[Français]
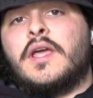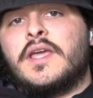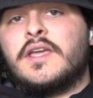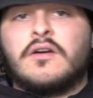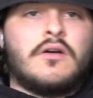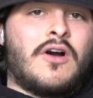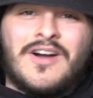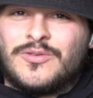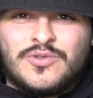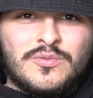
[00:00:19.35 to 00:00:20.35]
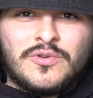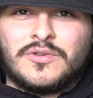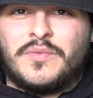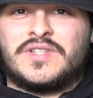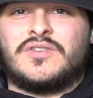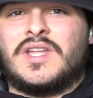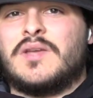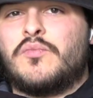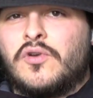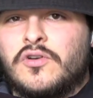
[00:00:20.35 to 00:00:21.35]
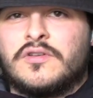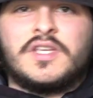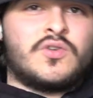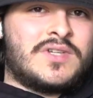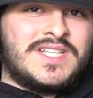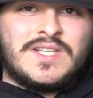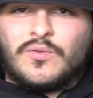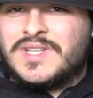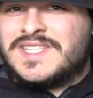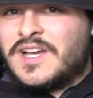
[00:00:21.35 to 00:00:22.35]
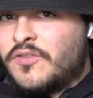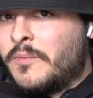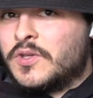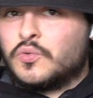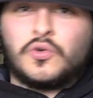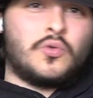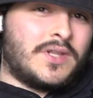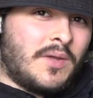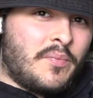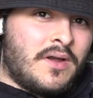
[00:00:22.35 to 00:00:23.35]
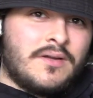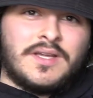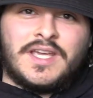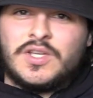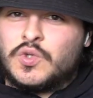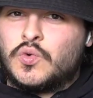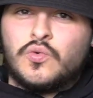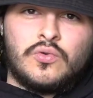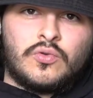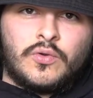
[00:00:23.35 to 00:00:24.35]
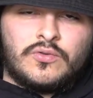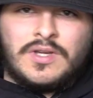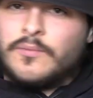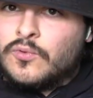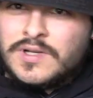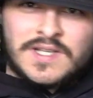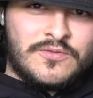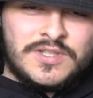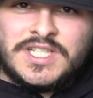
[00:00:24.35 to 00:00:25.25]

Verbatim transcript: Et euh, avant tout le monde, parce qu'il y a des plugs, des gens qui ont des informations que toi t'as pas, et du coup, toi tu captes toutes les infos